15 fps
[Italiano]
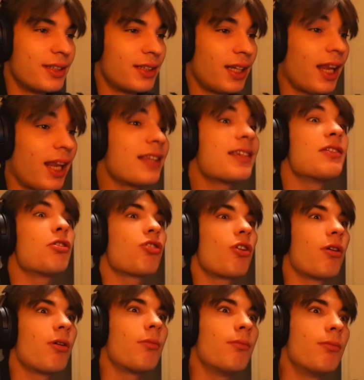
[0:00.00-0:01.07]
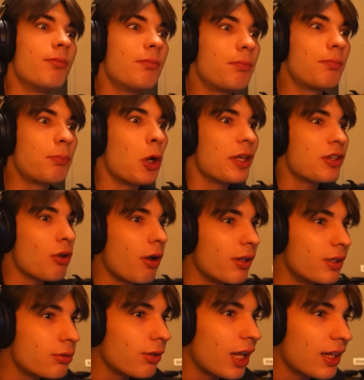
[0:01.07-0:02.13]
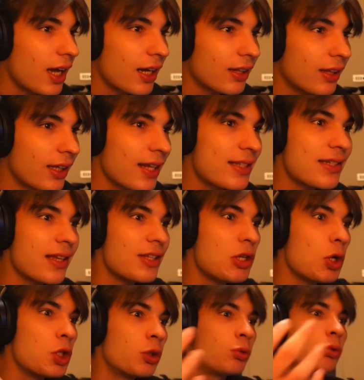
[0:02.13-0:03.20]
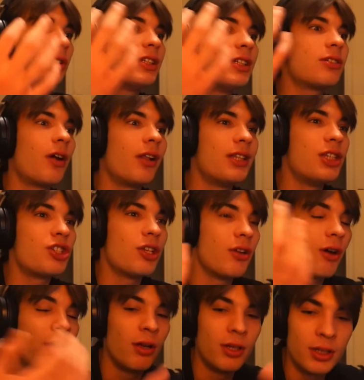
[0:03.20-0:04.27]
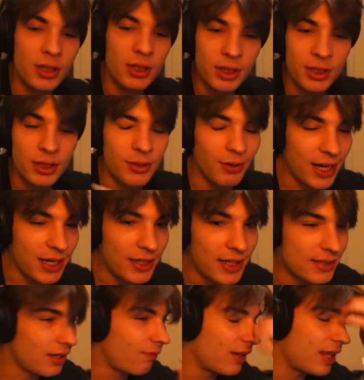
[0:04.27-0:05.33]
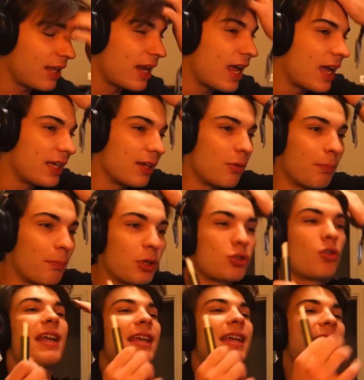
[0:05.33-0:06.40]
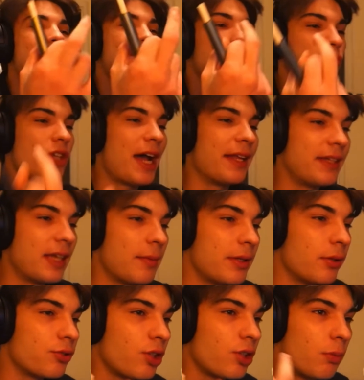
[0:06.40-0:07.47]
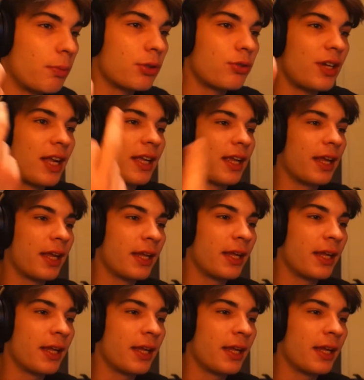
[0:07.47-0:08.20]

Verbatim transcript: Grazie a Dio c'erano pochi soldi su quella carta, grazie a Dio io tutti i soldi ce li ho di in dei salvadanai che non possono neanche essere usati, capito? Cioè non possono neanche...